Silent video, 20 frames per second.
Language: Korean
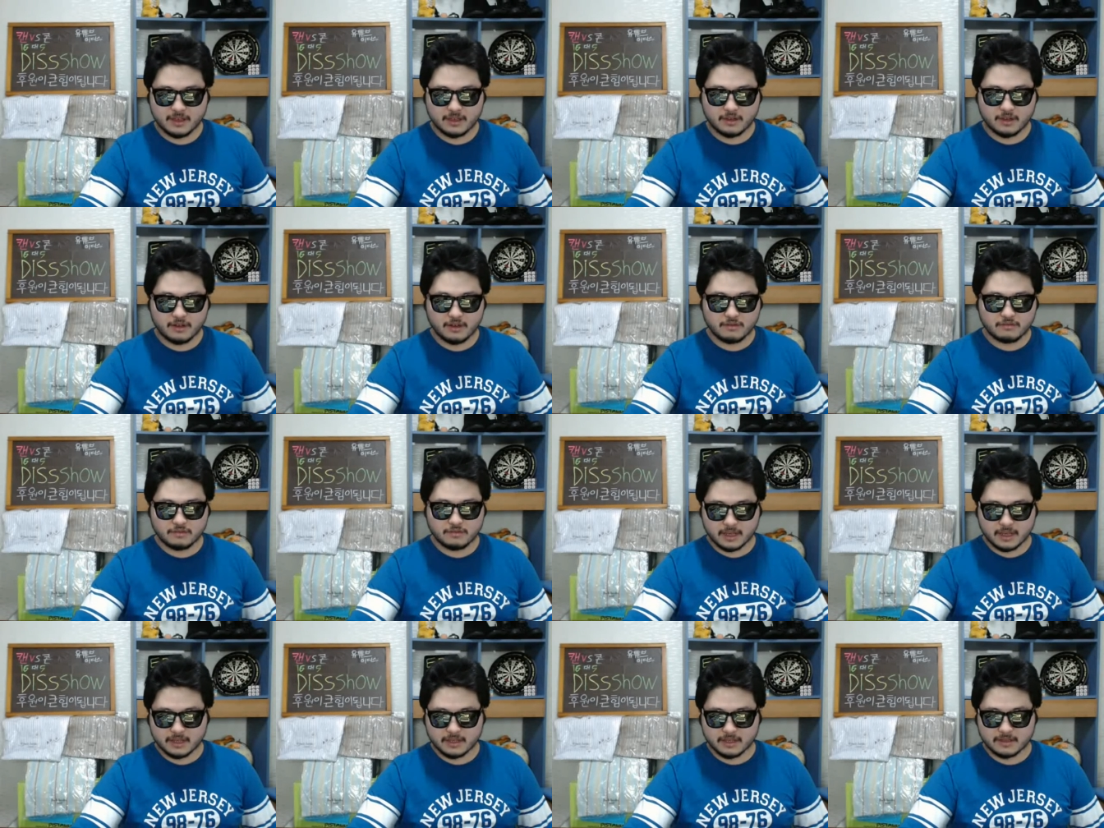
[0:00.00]

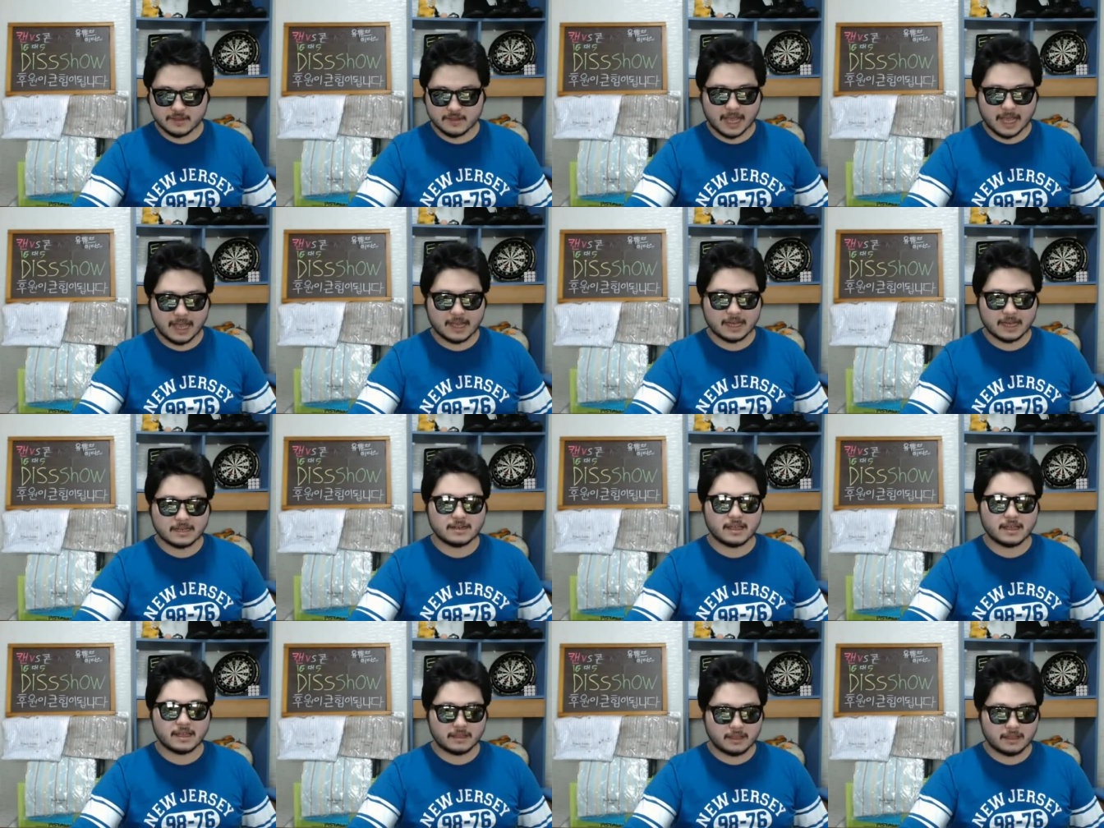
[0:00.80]
결국에는
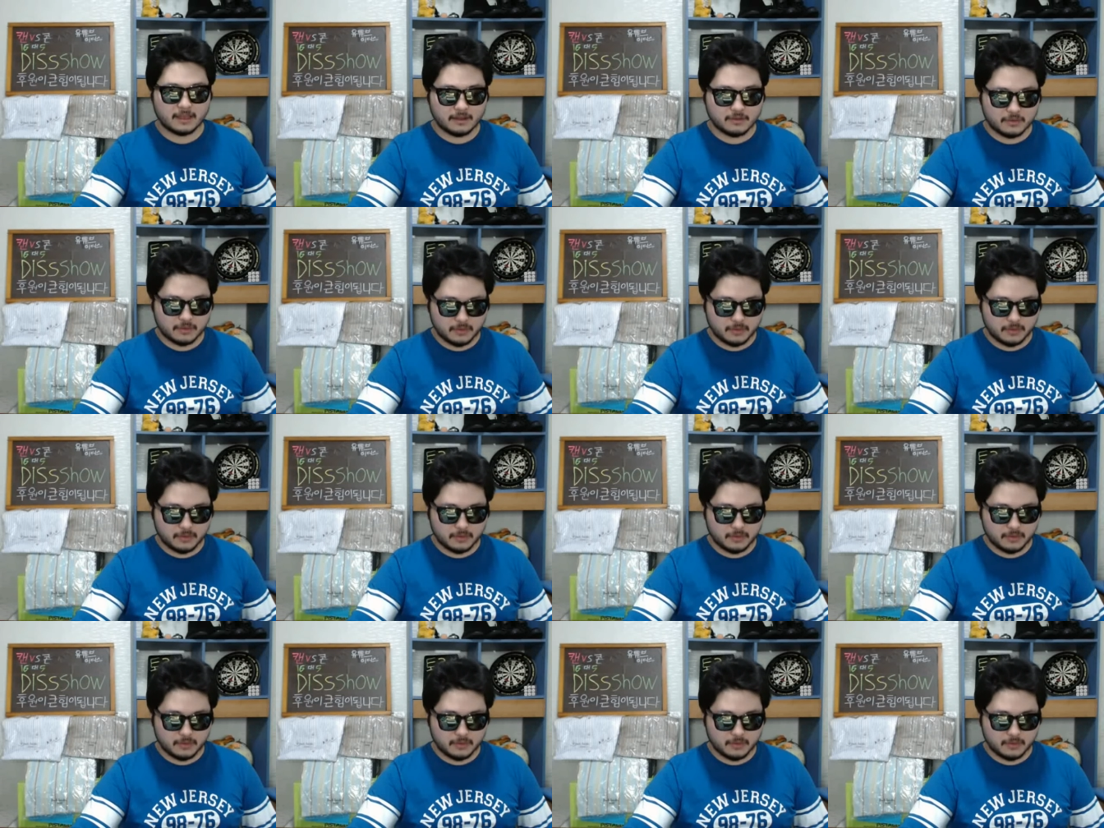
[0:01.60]
사과를 했대요